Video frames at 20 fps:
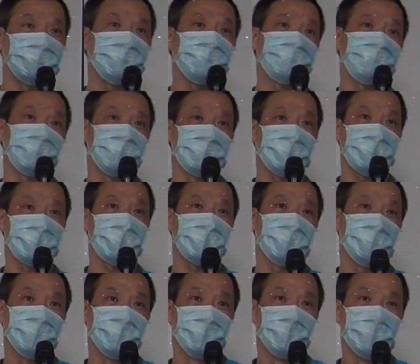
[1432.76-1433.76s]
你是说那
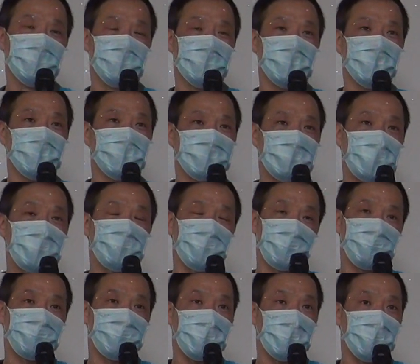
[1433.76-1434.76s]
个杨
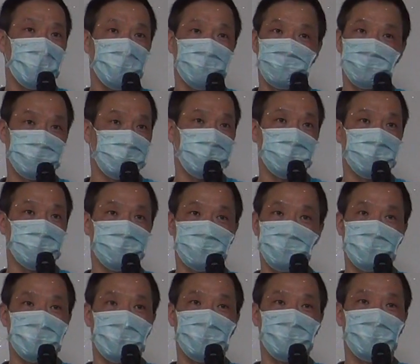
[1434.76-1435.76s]
贵妃？不是，不
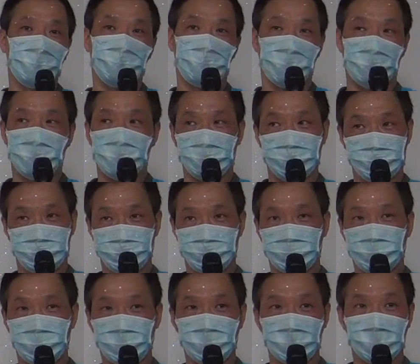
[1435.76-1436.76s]
是杨贵妃的。
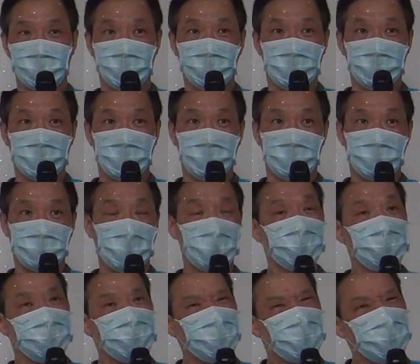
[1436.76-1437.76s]
杨
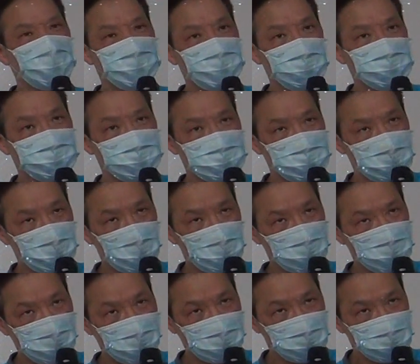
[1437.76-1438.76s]
贵妃有叫娇
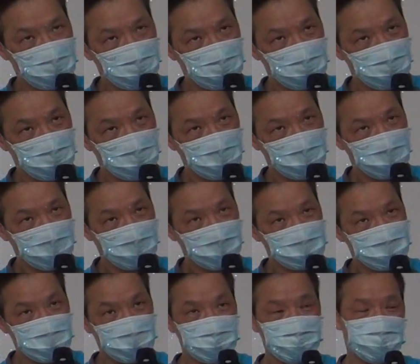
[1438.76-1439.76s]
吗？
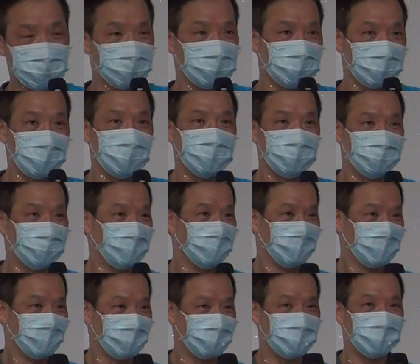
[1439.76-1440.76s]
金屋场的，
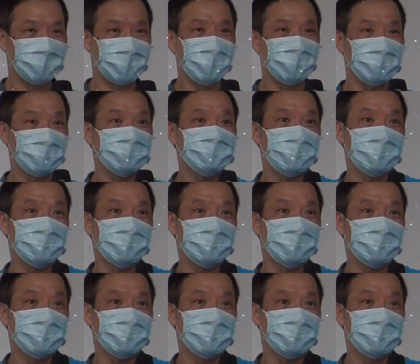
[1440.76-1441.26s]
来，来